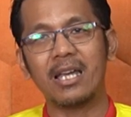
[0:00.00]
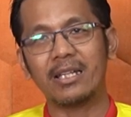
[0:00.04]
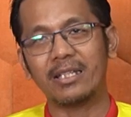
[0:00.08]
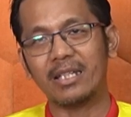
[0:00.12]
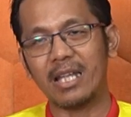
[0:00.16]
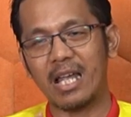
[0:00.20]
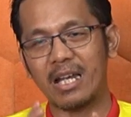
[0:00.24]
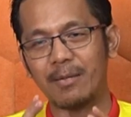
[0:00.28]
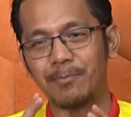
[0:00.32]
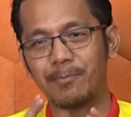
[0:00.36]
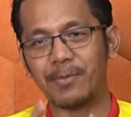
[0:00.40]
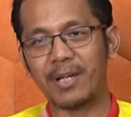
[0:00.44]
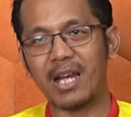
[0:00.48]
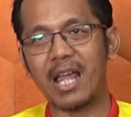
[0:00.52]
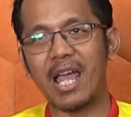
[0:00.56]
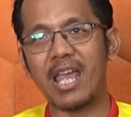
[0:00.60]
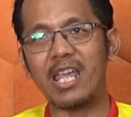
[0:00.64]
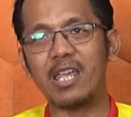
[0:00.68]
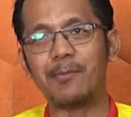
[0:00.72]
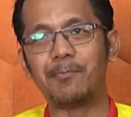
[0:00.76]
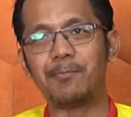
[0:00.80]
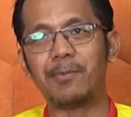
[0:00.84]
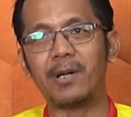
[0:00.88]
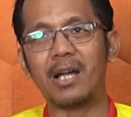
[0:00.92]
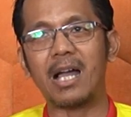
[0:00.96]
dan
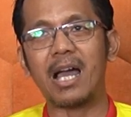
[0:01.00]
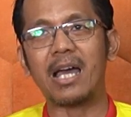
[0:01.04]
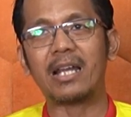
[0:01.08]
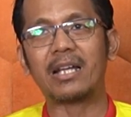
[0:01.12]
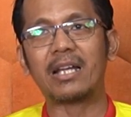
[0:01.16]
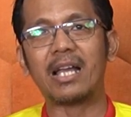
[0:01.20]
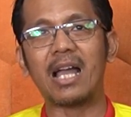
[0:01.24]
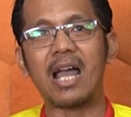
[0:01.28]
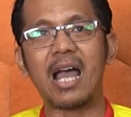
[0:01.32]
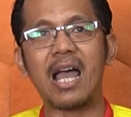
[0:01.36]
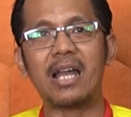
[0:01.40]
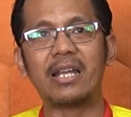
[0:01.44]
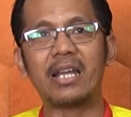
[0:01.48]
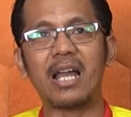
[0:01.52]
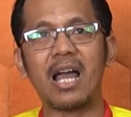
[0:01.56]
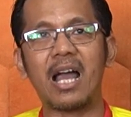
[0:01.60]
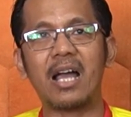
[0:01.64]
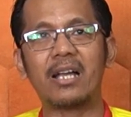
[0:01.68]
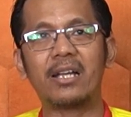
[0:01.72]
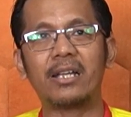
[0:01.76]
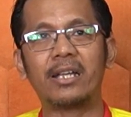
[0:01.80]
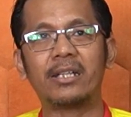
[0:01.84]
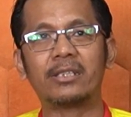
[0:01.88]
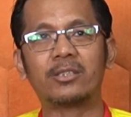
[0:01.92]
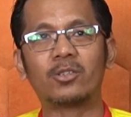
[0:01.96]
peraih penghargaan
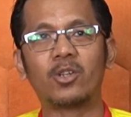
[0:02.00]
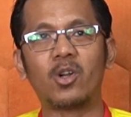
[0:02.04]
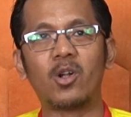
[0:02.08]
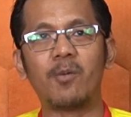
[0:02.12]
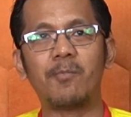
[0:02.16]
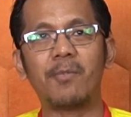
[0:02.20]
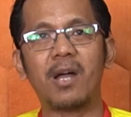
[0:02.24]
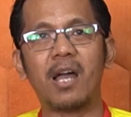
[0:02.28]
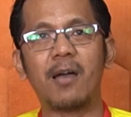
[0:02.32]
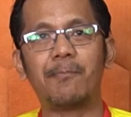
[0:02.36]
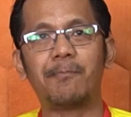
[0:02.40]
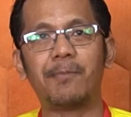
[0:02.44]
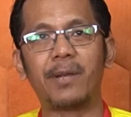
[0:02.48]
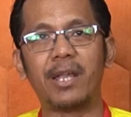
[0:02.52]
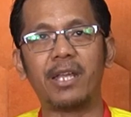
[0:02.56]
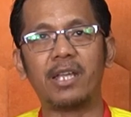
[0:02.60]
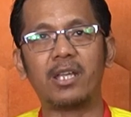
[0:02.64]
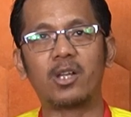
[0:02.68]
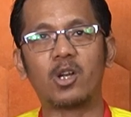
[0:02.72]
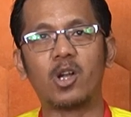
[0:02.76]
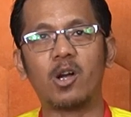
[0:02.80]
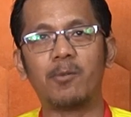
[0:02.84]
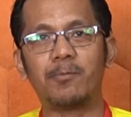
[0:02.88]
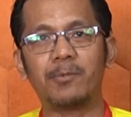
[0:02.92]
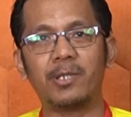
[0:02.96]
AS Roma
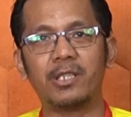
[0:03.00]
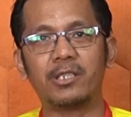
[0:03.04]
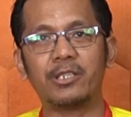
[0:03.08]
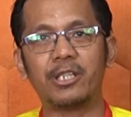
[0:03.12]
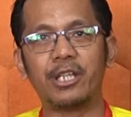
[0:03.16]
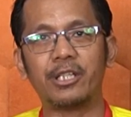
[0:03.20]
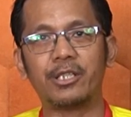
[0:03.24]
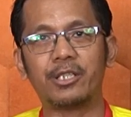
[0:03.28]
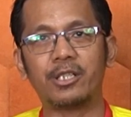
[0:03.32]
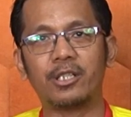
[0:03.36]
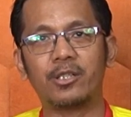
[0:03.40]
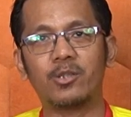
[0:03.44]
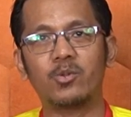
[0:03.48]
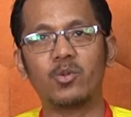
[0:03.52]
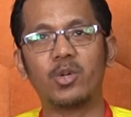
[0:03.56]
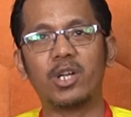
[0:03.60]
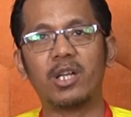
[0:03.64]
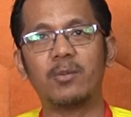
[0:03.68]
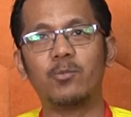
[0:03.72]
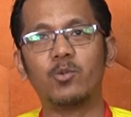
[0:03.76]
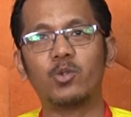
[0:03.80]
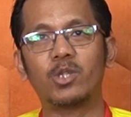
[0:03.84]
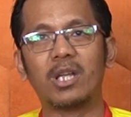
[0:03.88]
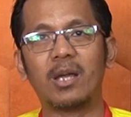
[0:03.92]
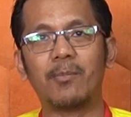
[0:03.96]
Player of the Season
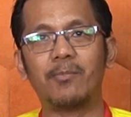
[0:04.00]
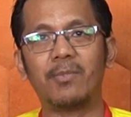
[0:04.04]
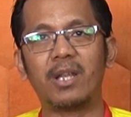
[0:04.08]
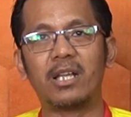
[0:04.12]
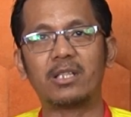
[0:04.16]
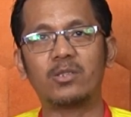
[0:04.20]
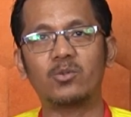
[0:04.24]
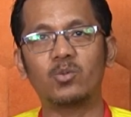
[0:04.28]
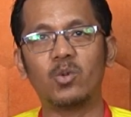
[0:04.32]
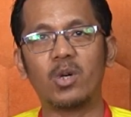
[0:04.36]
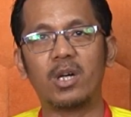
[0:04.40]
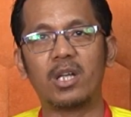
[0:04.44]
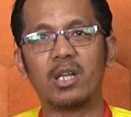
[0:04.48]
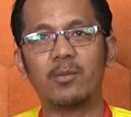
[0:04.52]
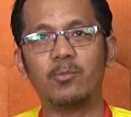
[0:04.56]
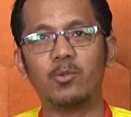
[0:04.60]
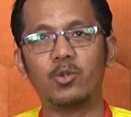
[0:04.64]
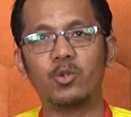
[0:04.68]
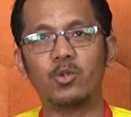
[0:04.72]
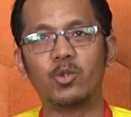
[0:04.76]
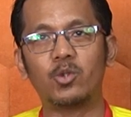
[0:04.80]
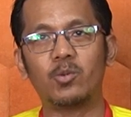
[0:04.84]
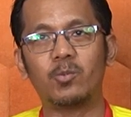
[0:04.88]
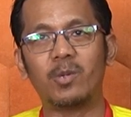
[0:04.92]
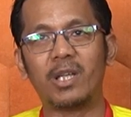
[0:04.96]

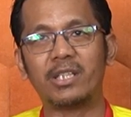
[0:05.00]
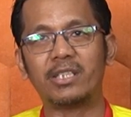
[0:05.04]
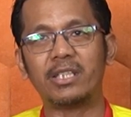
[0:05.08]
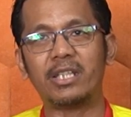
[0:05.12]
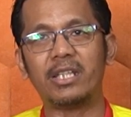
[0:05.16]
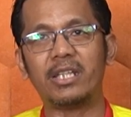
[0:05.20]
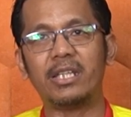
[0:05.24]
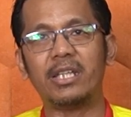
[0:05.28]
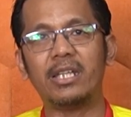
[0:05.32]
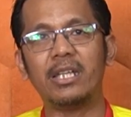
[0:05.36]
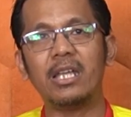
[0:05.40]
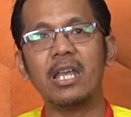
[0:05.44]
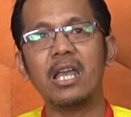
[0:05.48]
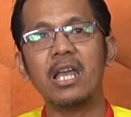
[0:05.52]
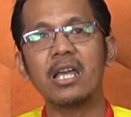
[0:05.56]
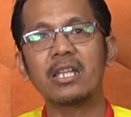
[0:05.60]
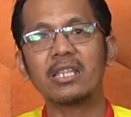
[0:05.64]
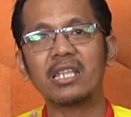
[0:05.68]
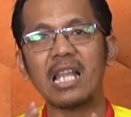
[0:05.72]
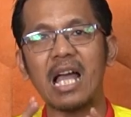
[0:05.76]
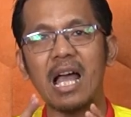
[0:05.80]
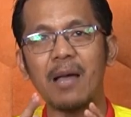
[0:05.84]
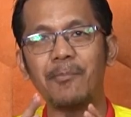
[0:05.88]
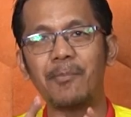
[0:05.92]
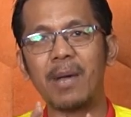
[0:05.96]
2016-2017 ini
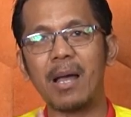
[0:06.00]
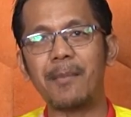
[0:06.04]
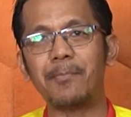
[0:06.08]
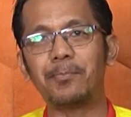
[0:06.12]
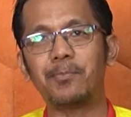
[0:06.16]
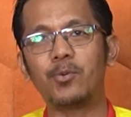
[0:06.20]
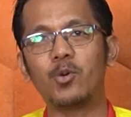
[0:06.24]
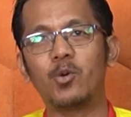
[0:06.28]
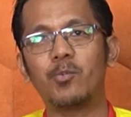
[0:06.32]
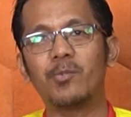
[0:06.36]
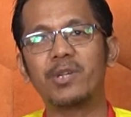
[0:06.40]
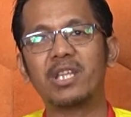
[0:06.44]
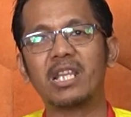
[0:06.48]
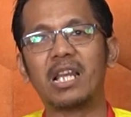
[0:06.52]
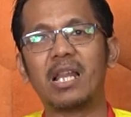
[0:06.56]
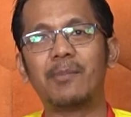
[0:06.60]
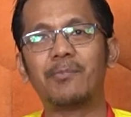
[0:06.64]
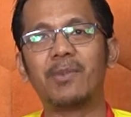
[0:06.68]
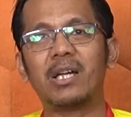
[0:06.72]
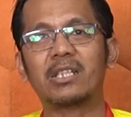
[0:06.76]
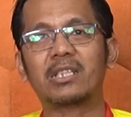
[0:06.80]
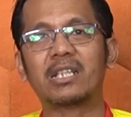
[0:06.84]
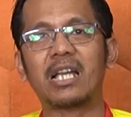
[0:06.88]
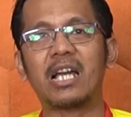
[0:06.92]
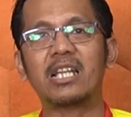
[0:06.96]
tak mampu
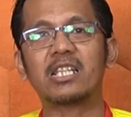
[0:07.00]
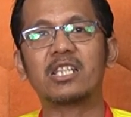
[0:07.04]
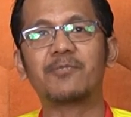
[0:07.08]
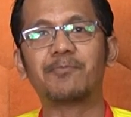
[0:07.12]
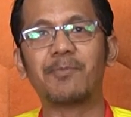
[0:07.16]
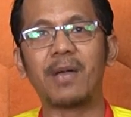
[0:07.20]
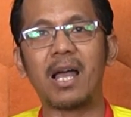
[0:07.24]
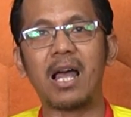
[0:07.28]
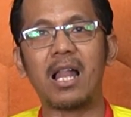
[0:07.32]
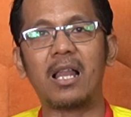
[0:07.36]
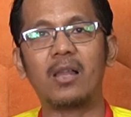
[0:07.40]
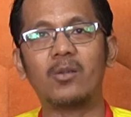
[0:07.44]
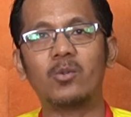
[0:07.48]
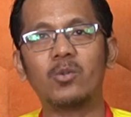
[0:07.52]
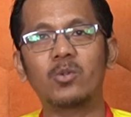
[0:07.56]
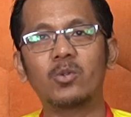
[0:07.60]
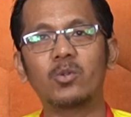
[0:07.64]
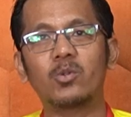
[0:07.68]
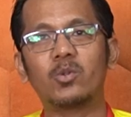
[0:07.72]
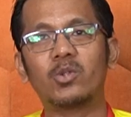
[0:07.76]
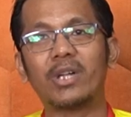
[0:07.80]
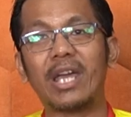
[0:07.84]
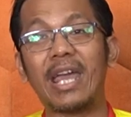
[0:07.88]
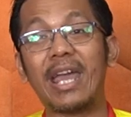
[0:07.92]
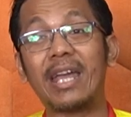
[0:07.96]
menyelamatkan Spal
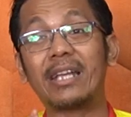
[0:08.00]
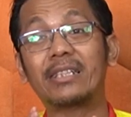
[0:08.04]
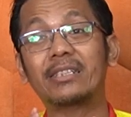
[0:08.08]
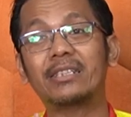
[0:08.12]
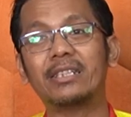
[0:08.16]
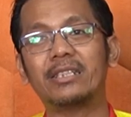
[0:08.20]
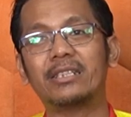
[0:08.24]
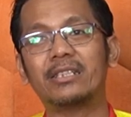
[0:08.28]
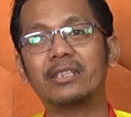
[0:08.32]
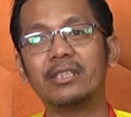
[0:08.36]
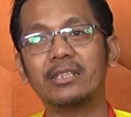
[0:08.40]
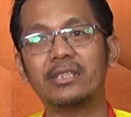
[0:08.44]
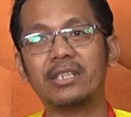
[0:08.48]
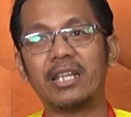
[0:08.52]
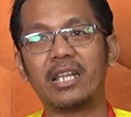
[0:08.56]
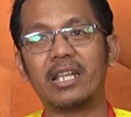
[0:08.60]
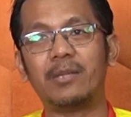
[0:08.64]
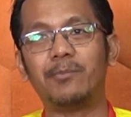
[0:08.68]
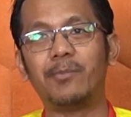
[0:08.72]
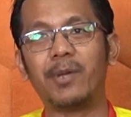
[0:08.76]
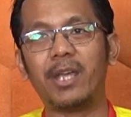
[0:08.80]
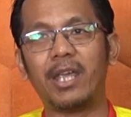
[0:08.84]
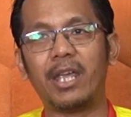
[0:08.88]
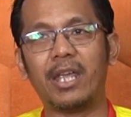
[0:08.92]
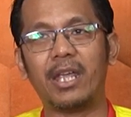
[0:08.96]
untuk eksis di
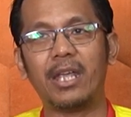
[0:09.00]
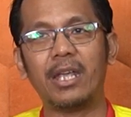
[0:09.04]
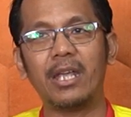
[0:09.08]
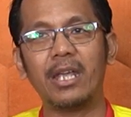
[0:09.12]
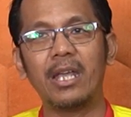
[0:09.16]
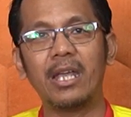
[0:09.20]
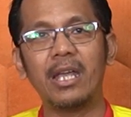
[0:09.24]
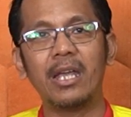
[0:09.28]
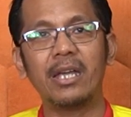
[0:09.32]
Serie B.